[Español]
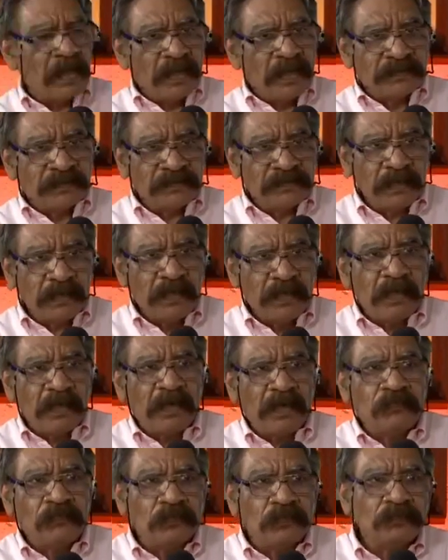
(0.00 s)
Sí,
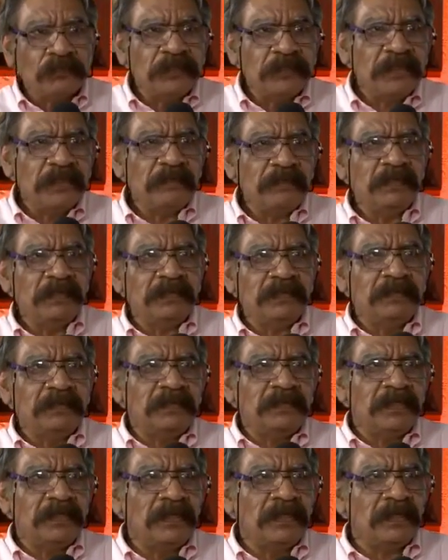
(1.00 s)

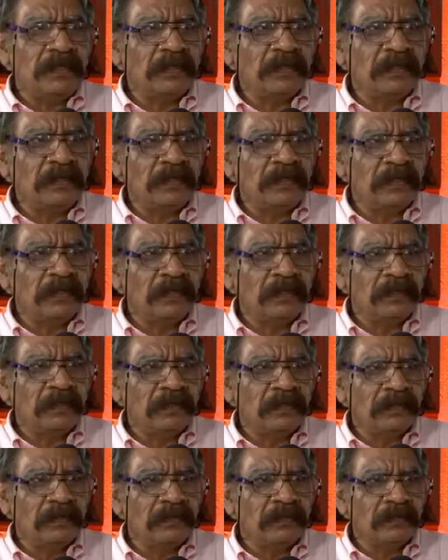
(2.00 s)
afortunadamente,
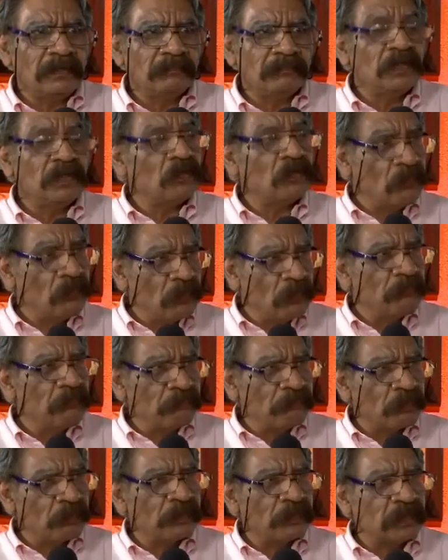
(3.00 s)
eh, bueno, hubo un
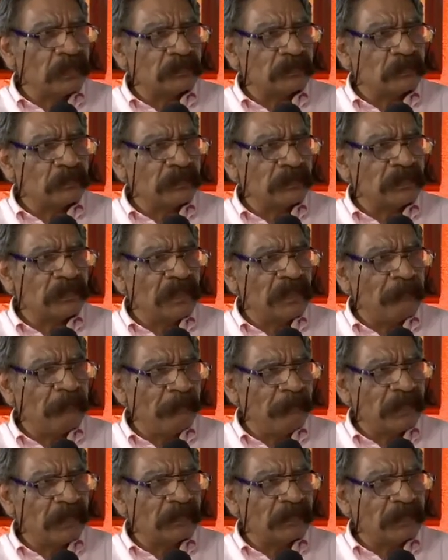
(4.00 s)
proyecto aquí del
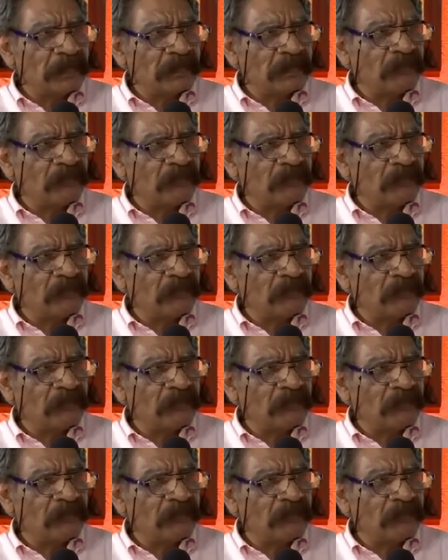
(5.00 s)
PECDA, del